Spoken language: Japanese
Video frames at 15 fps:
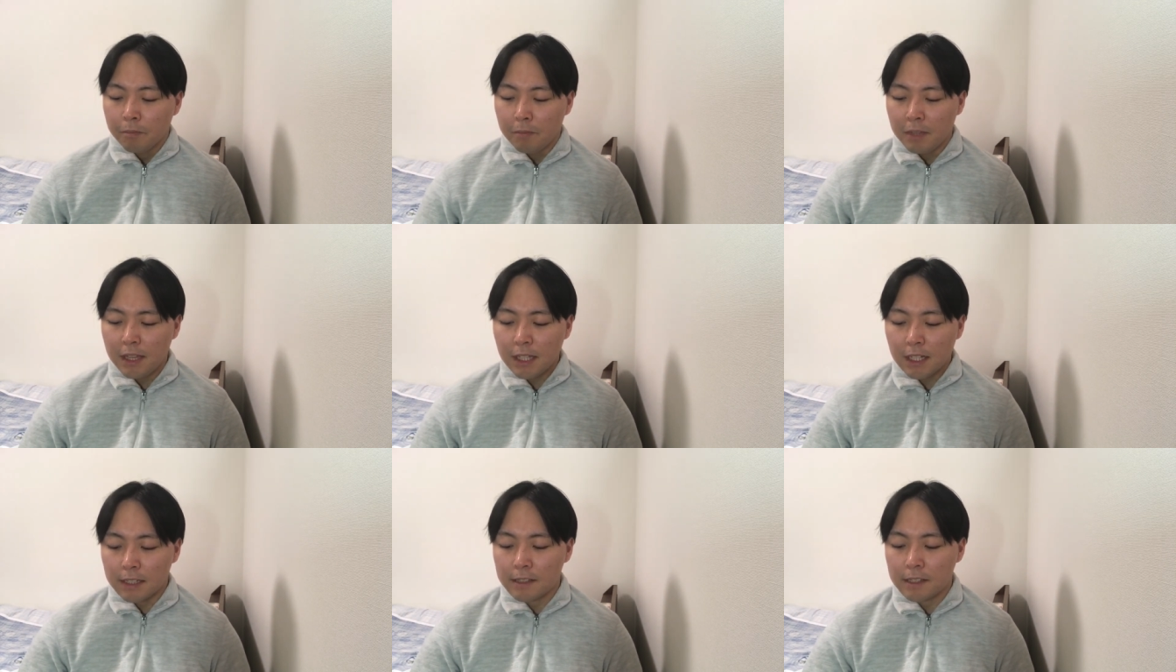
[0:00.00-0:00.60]
みん
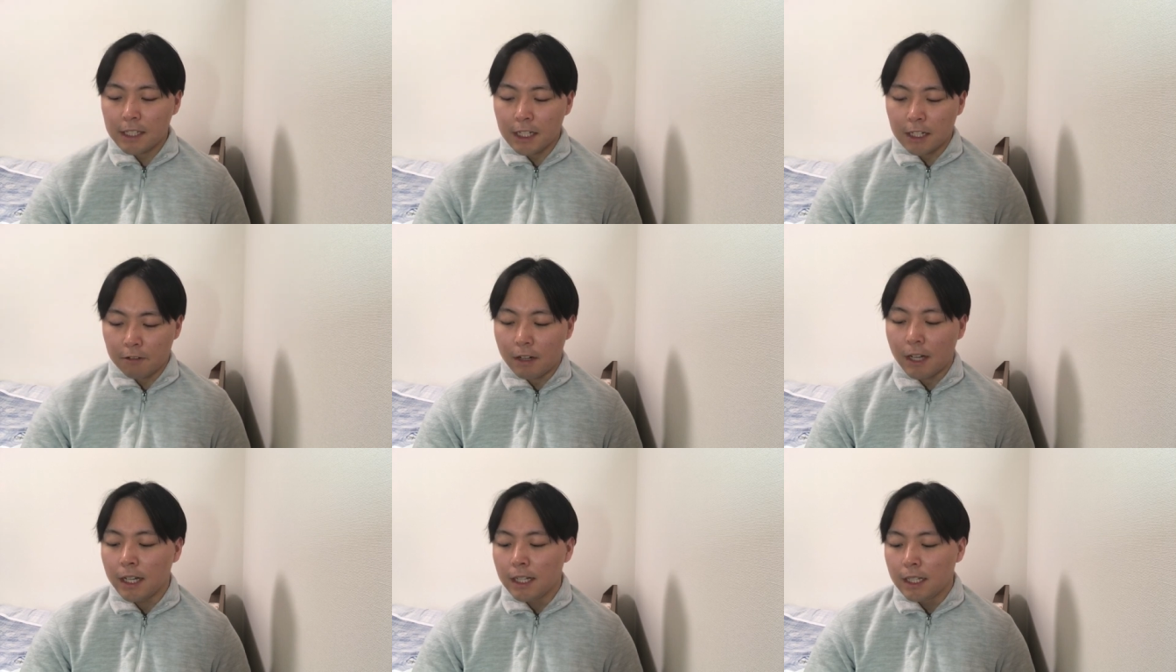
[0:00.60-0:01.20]
なが好きなの
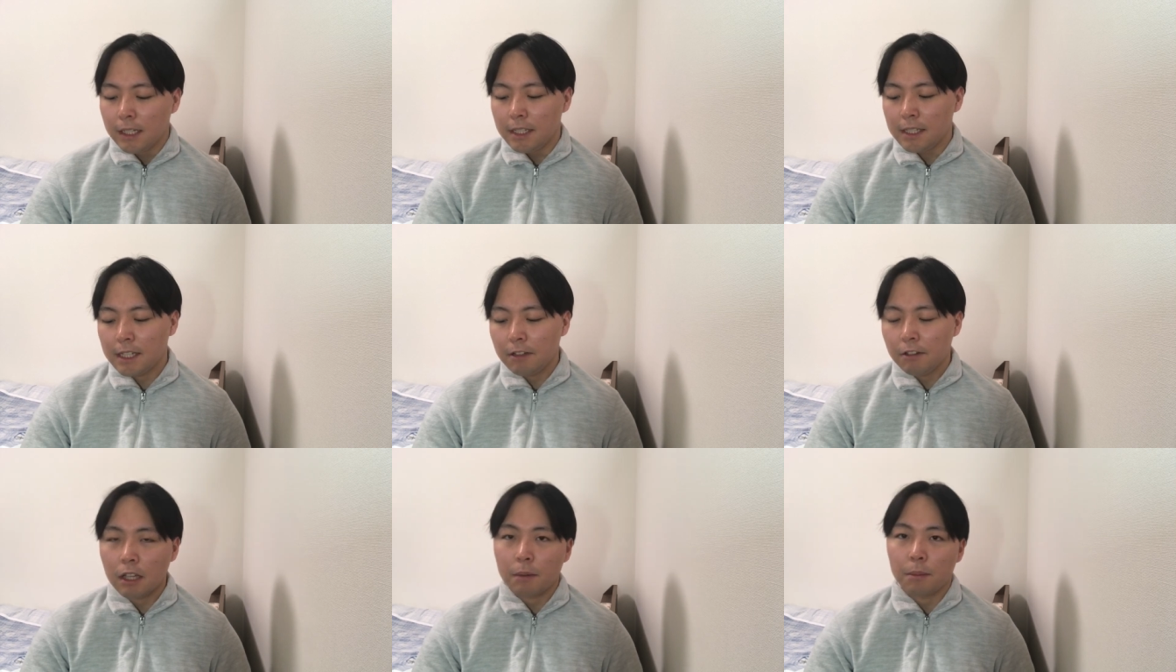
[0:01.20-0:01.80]
は偽
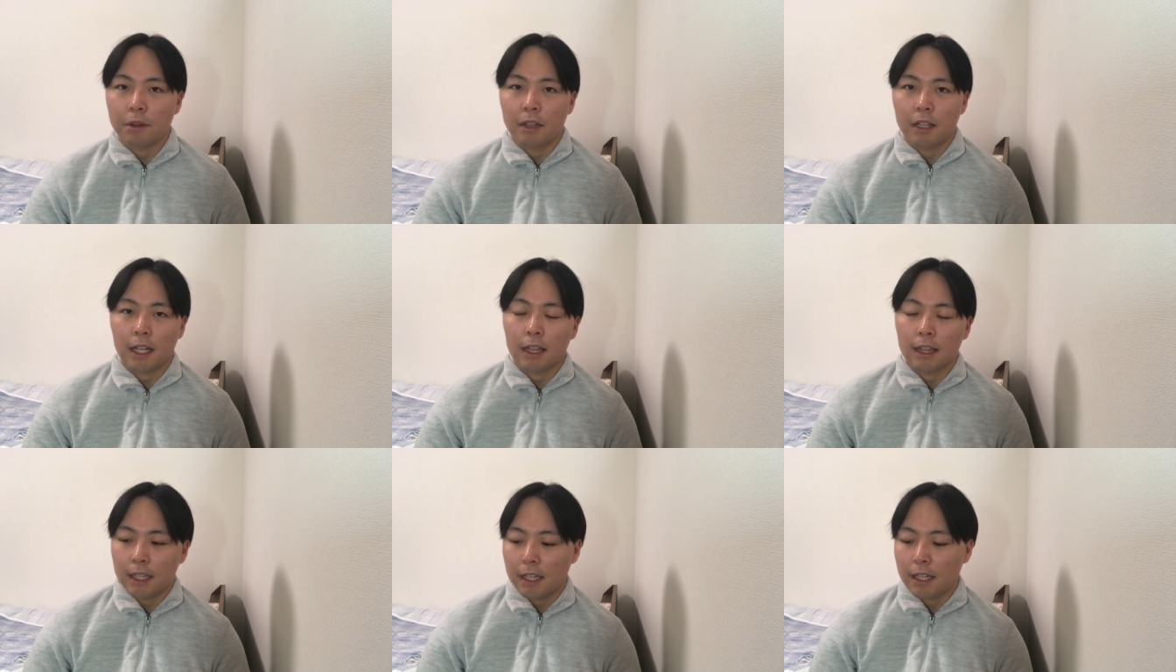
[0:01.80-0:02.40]
ユタボンで
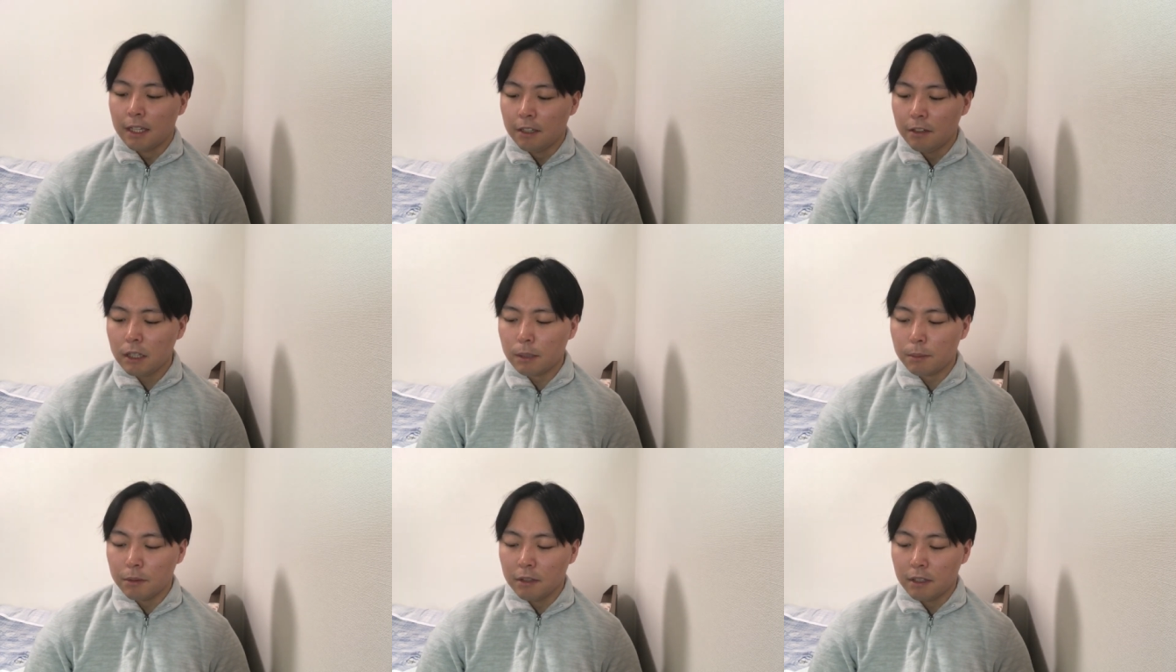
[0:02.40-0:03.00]
あって
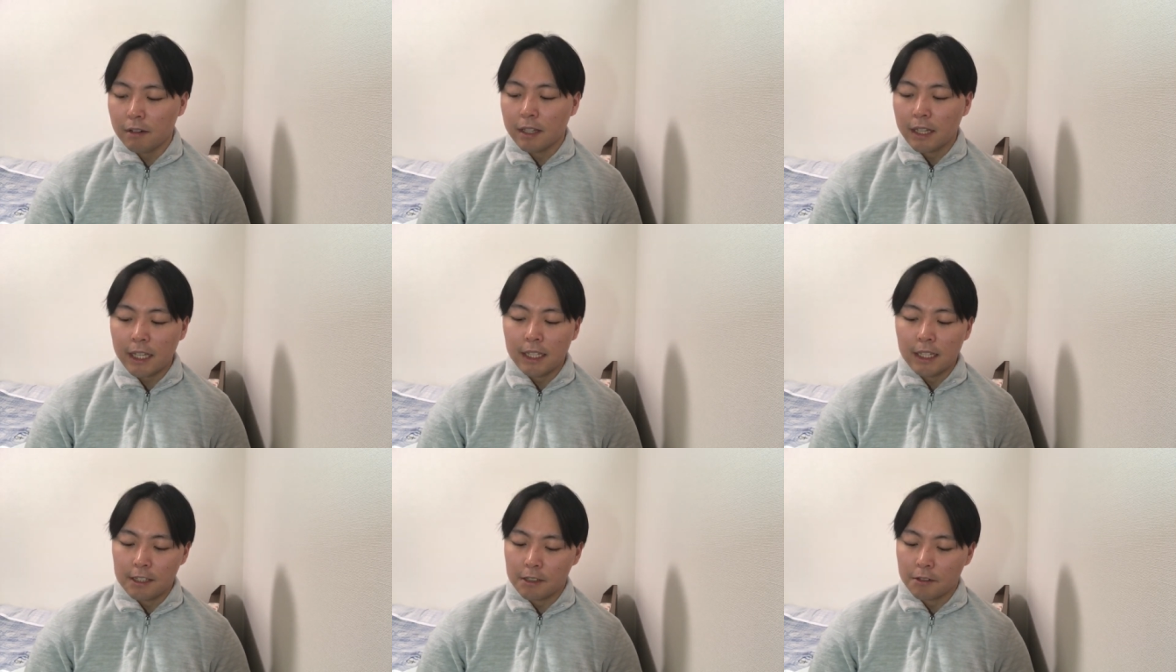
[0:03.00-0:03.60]
ユタボンではない
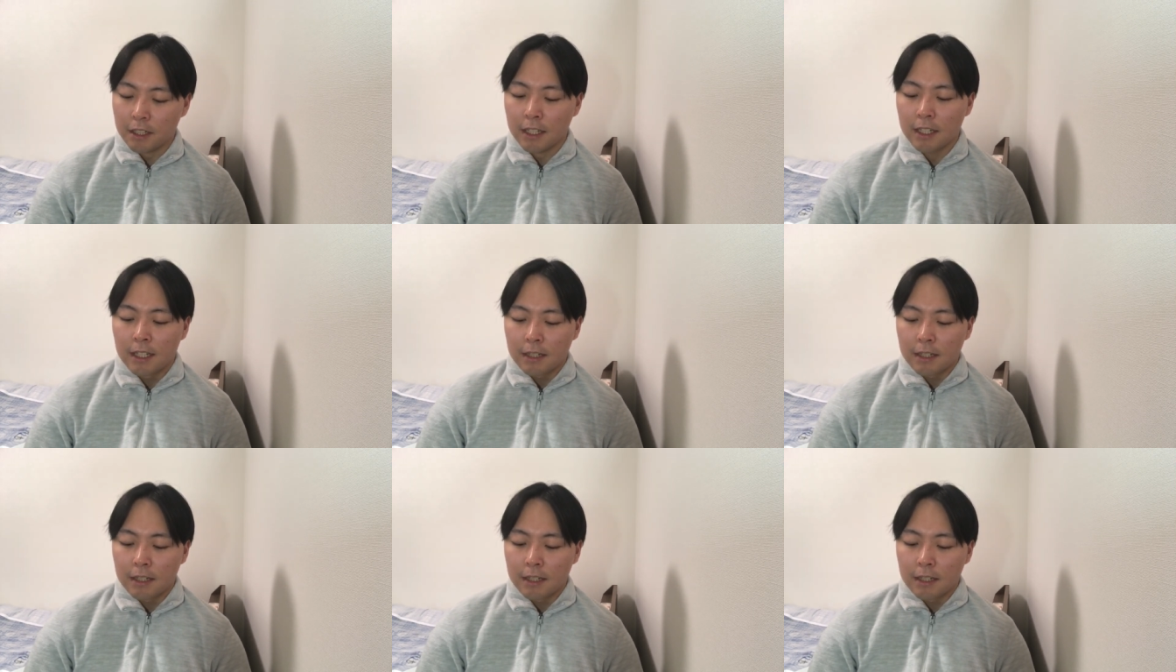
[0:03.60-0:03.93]
んですよね。